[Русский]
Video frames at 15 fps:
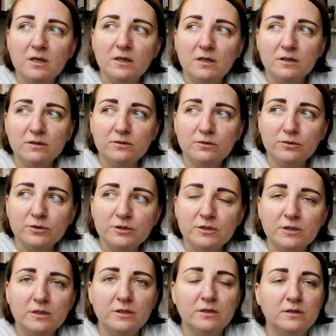дождь.
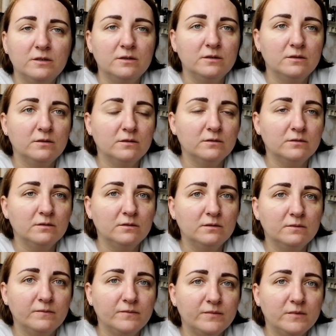
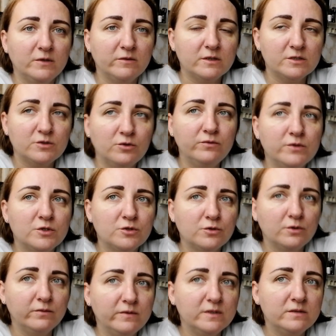Э, в Ростове шел
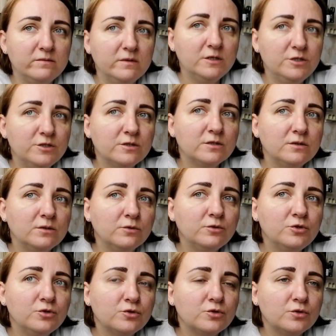весь вечер,
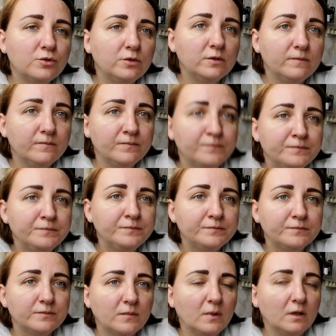ночью шел.
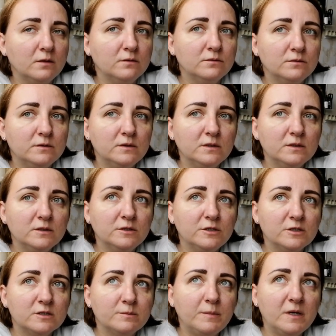Вот.
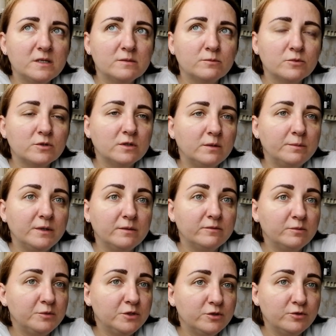Сейчас пасмурно, прям
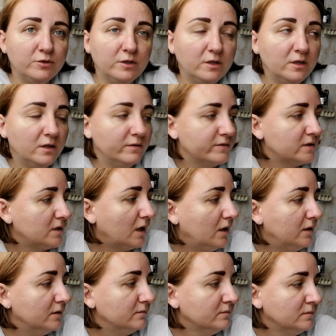вообще сегодня еле
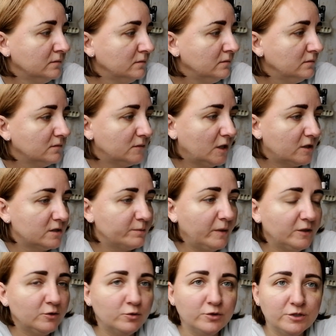встали. Так спать
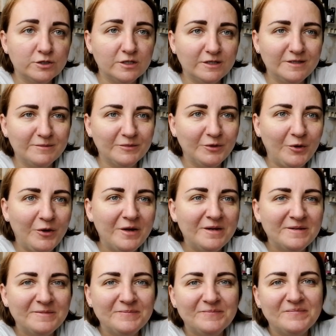хочется, темно.
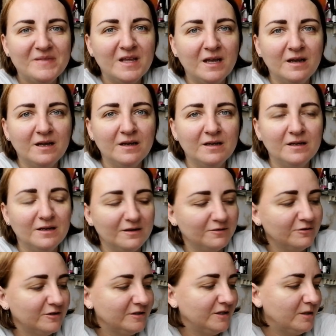
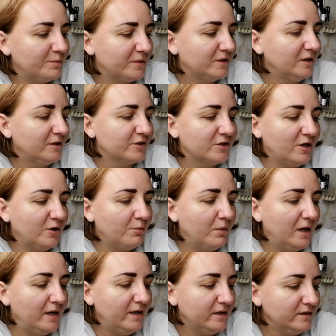Вот я продолжаю
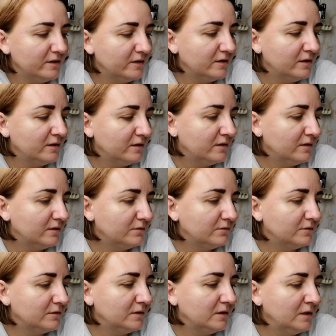болеть.
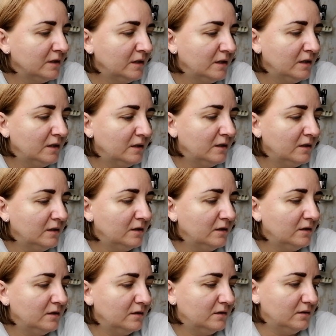Вот.
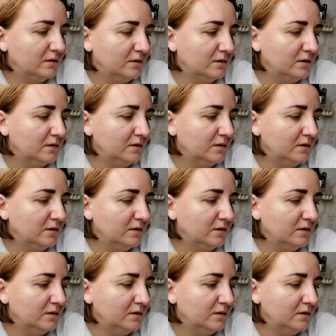А...